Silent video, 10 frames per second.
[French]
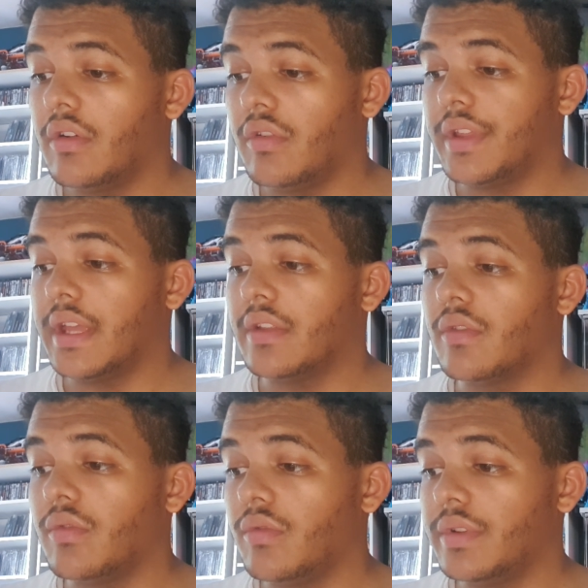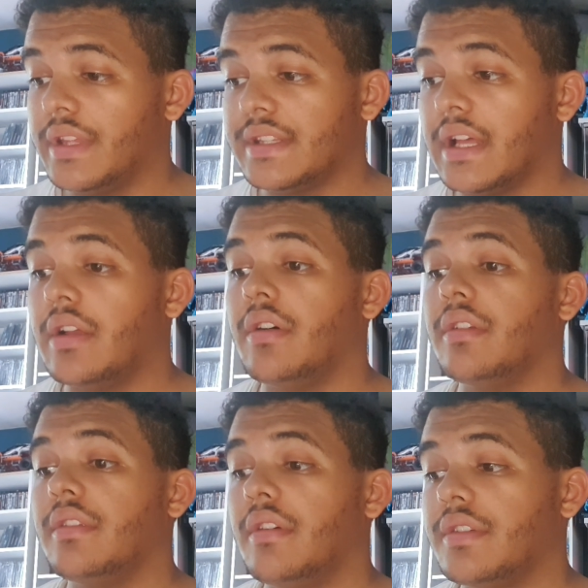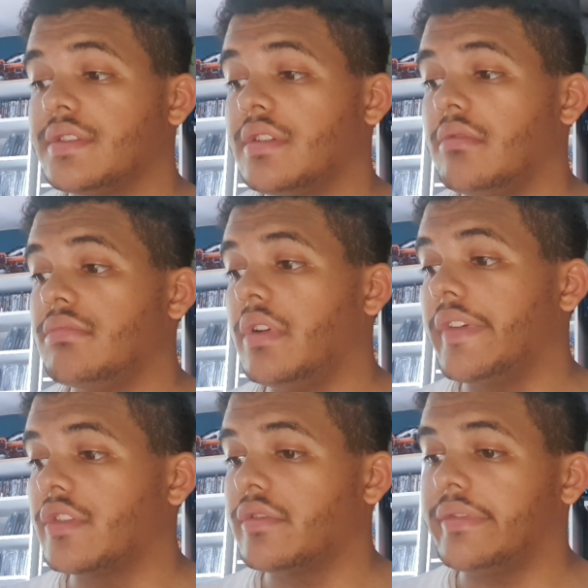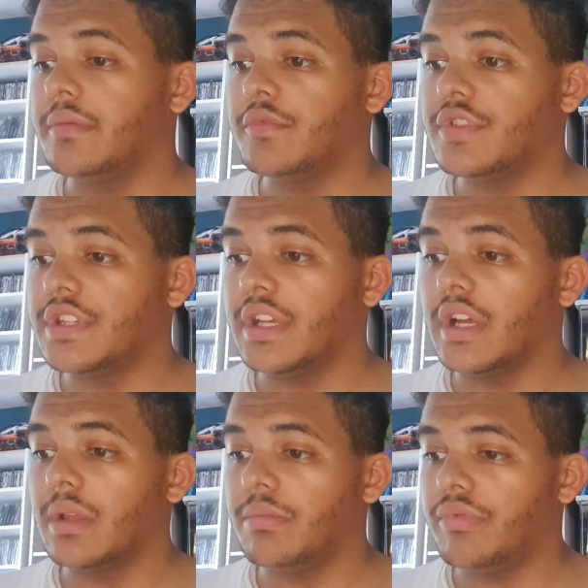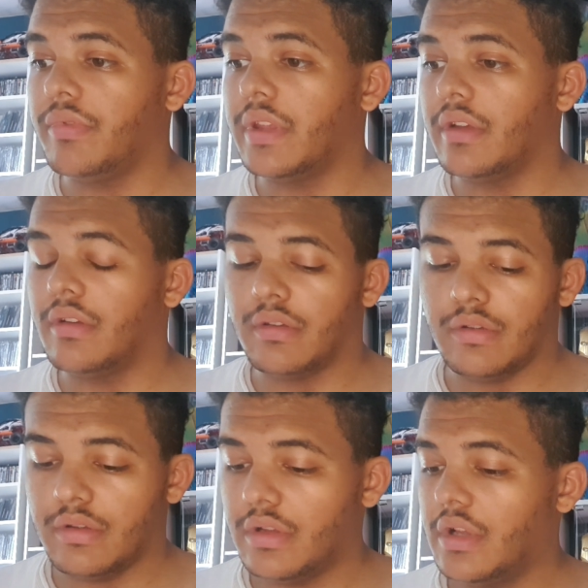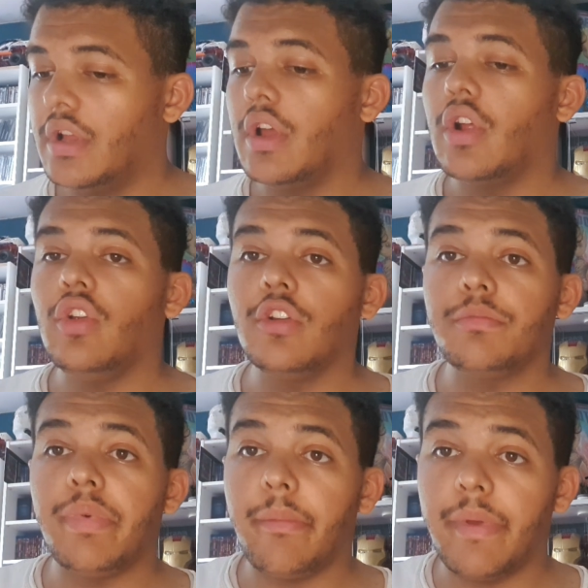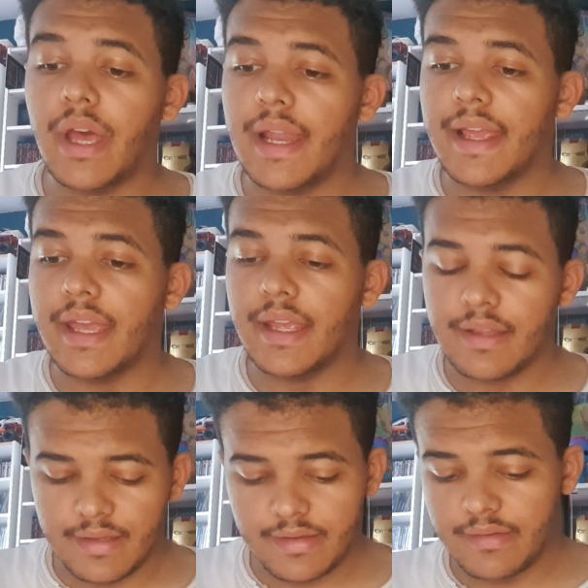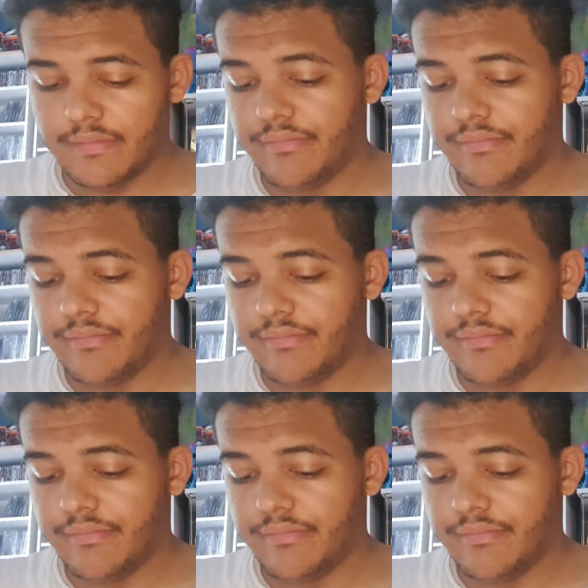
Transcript: Roquette, Groot et Star-Lord ensemble avec ce fameux chien et puis euh, le pépère à la crête